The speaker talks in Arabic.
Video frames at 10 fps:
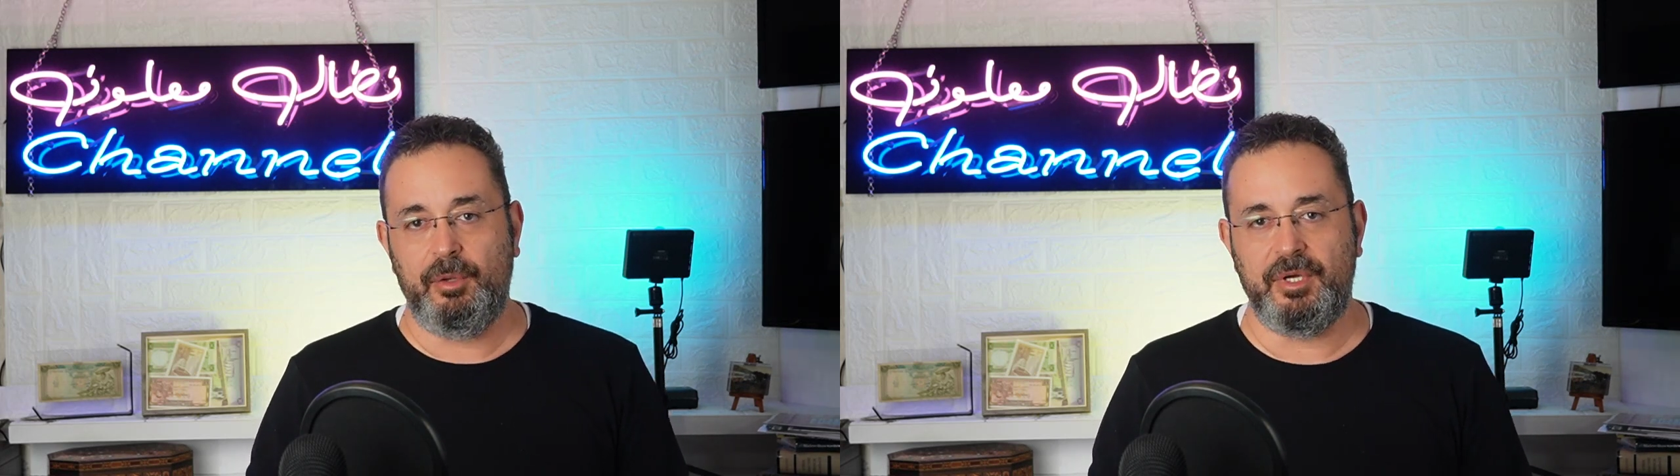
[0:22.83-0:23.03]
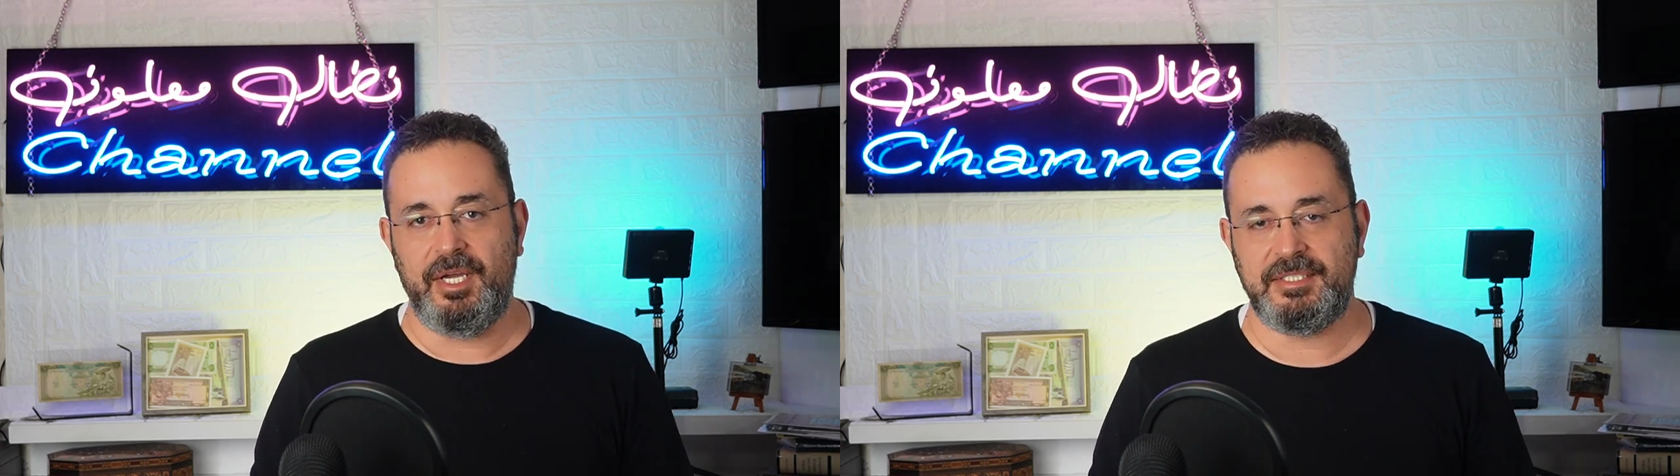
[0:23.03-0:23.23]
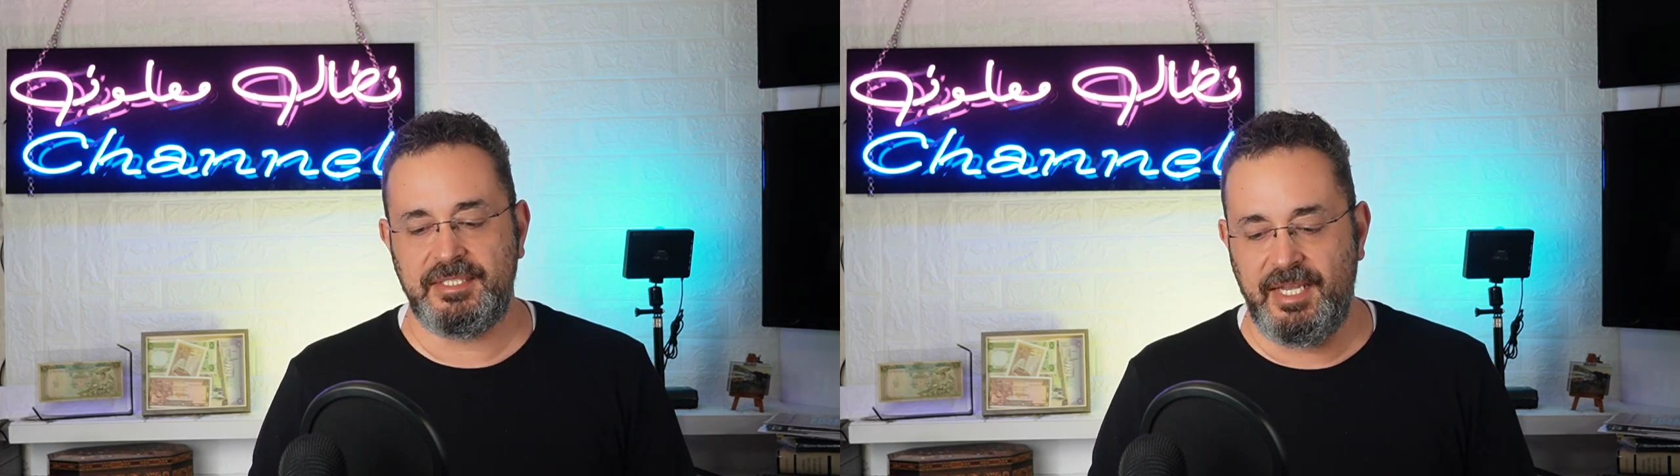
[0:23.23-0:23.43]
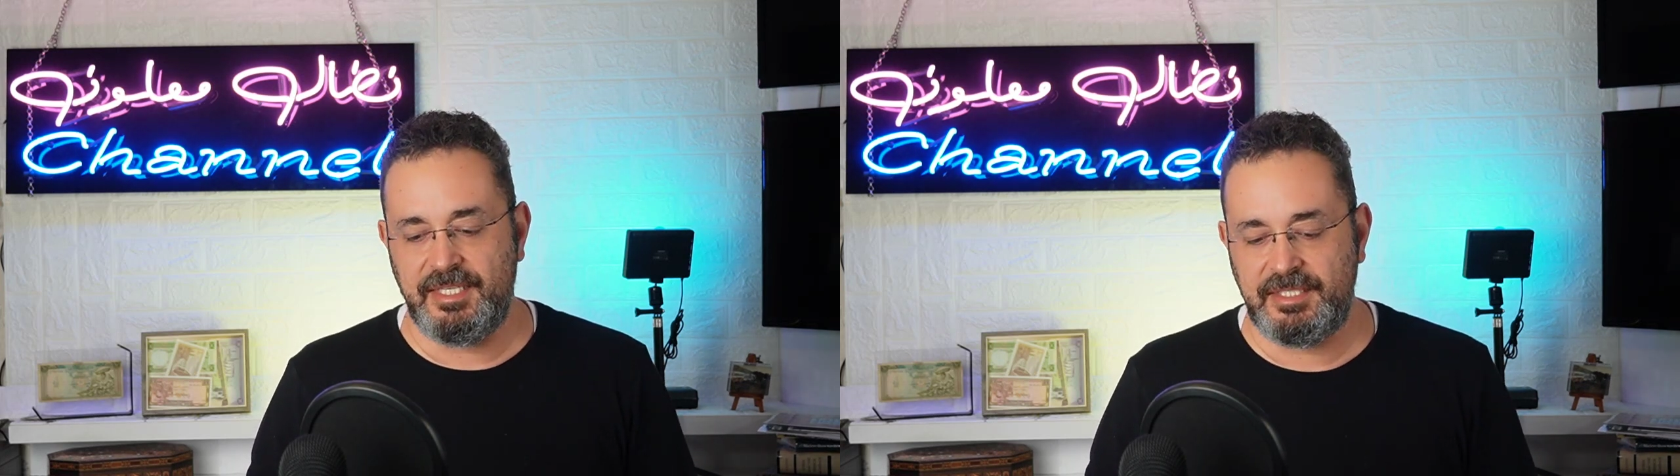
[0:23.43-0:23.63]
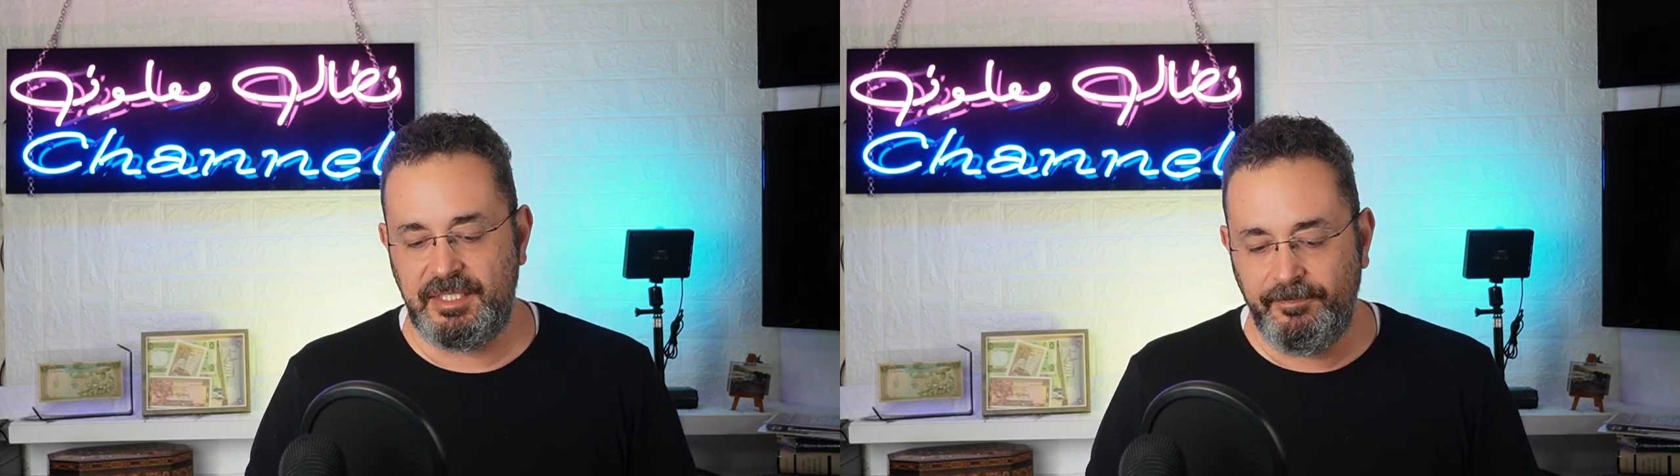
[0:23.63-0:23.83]

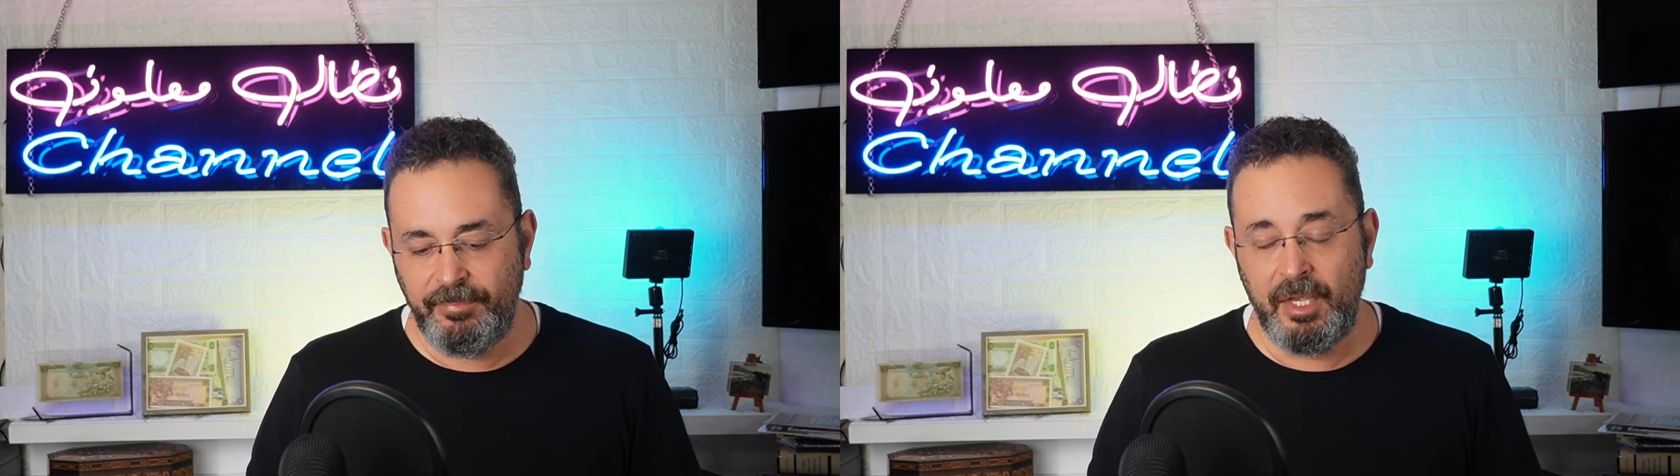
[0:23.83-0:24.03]
والسياسي